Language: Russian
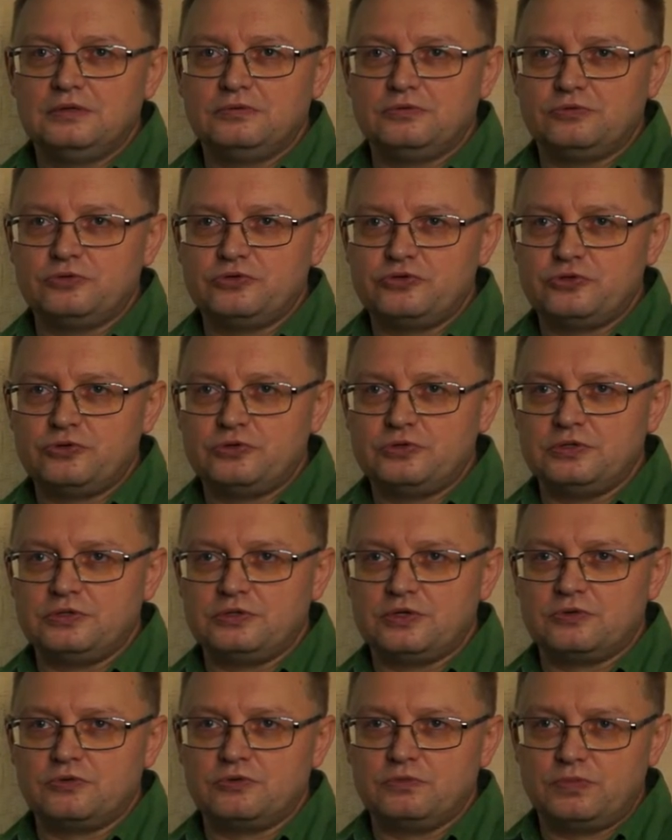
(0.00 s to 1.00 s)
Вот еще один
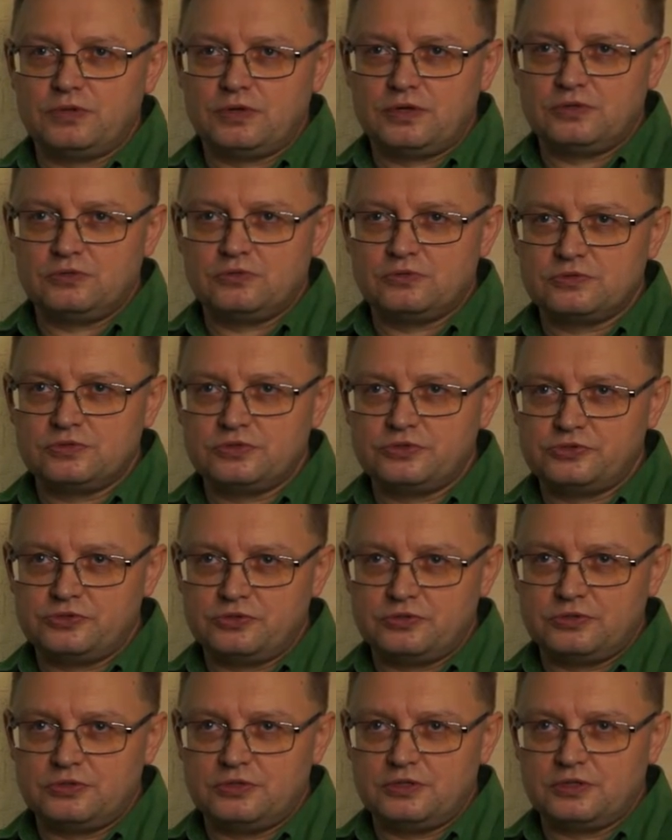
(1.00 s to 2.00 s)
такой парадокс,
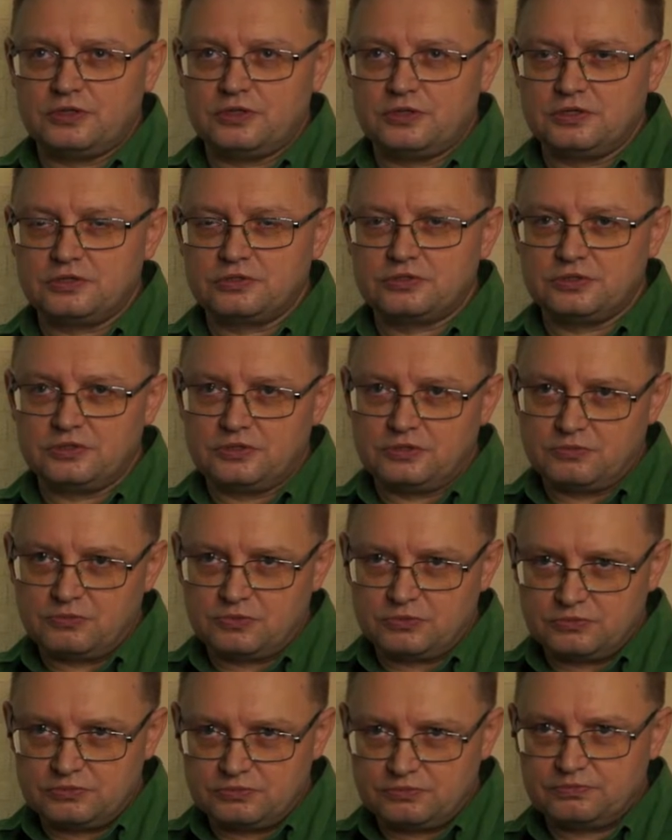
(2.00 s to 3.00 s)
еще одна,
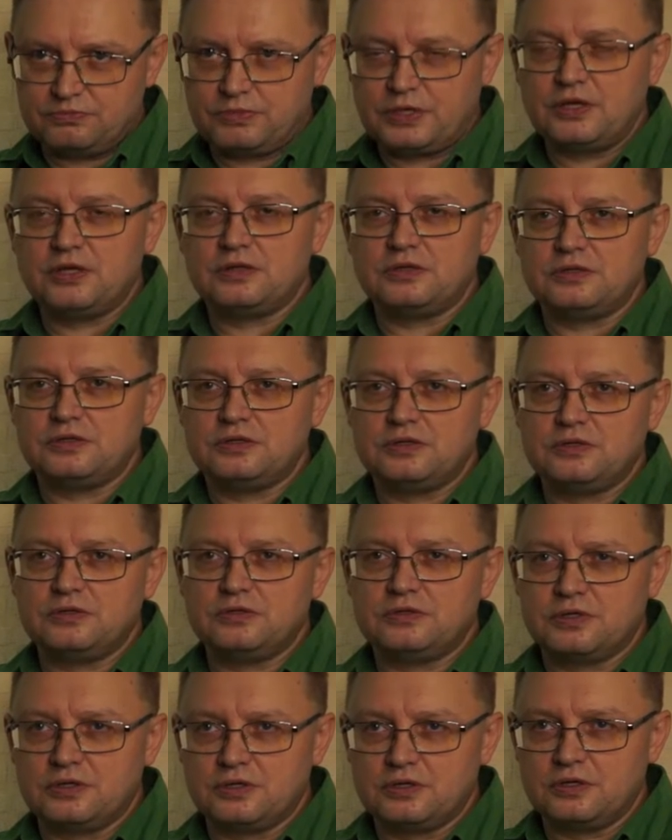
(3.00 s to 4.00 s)
конечно, понятное
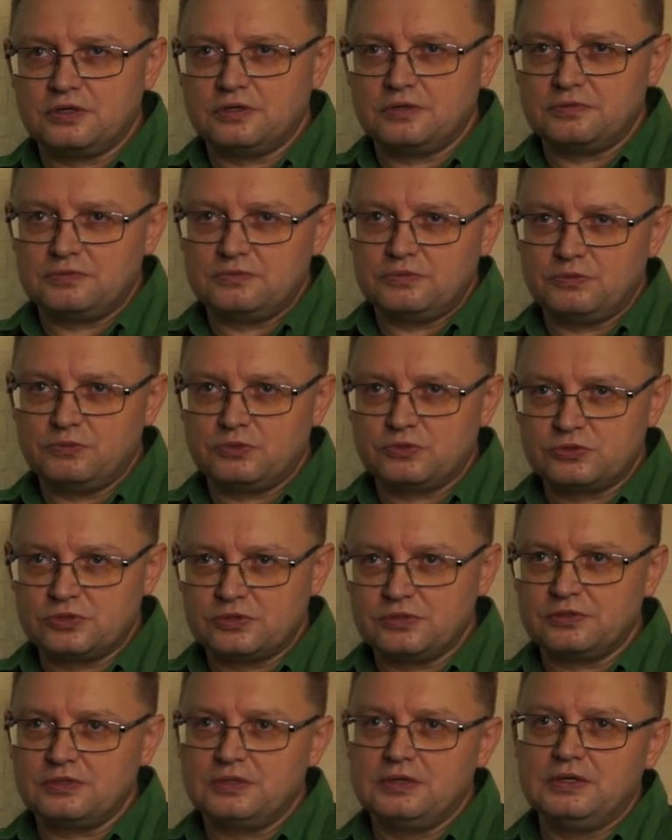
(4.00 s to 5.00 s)
дело, такая
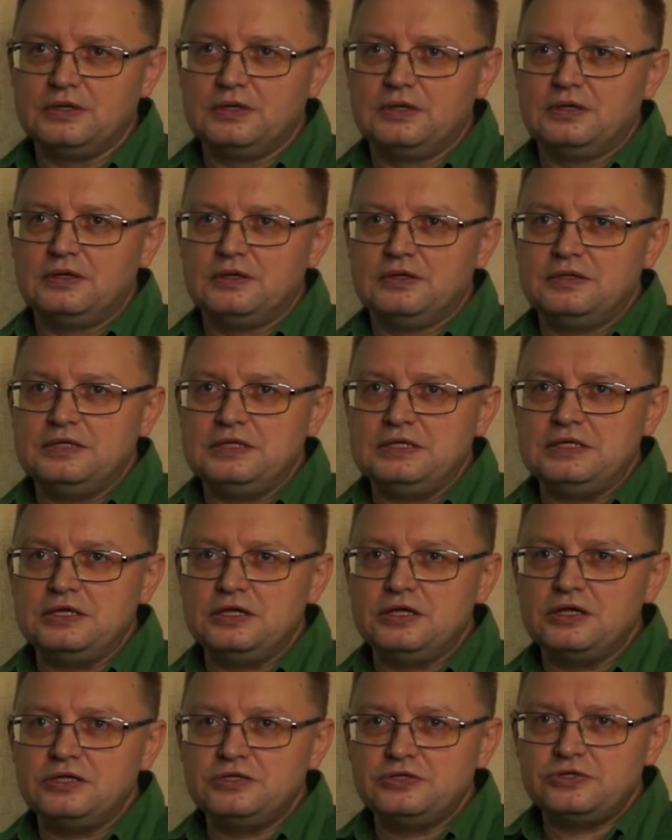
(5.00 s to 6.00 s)
немножко
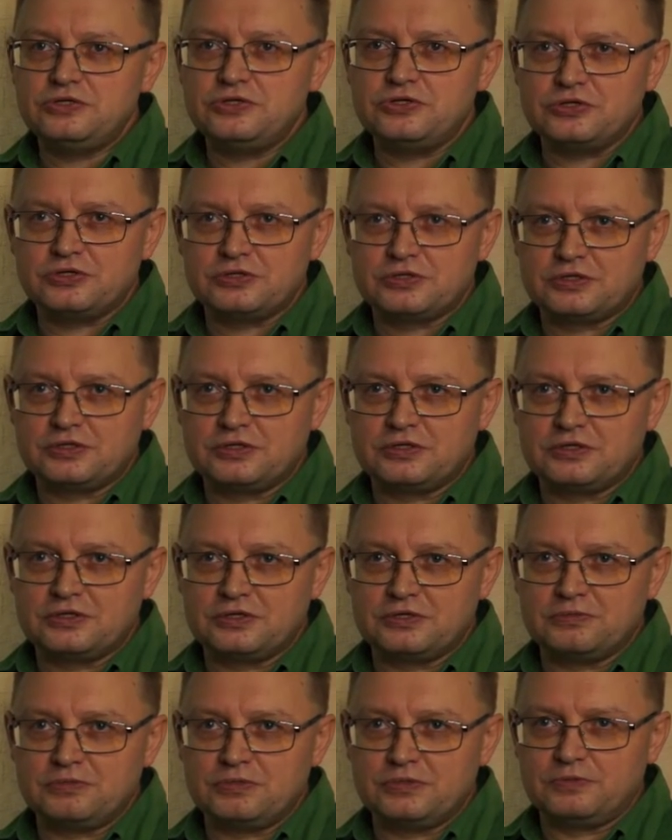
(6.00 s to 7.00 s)
нереалистическая
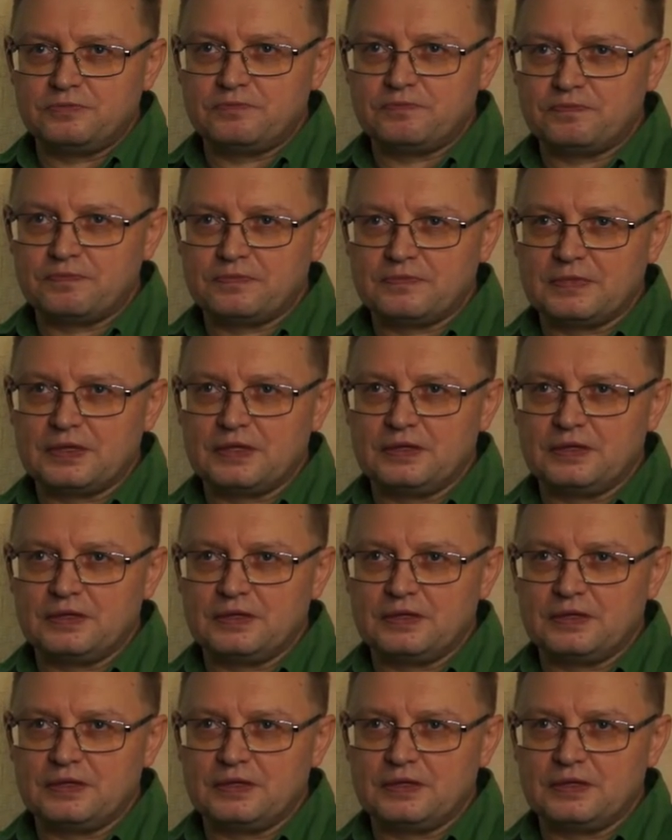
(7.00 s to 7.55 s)
как бы, э,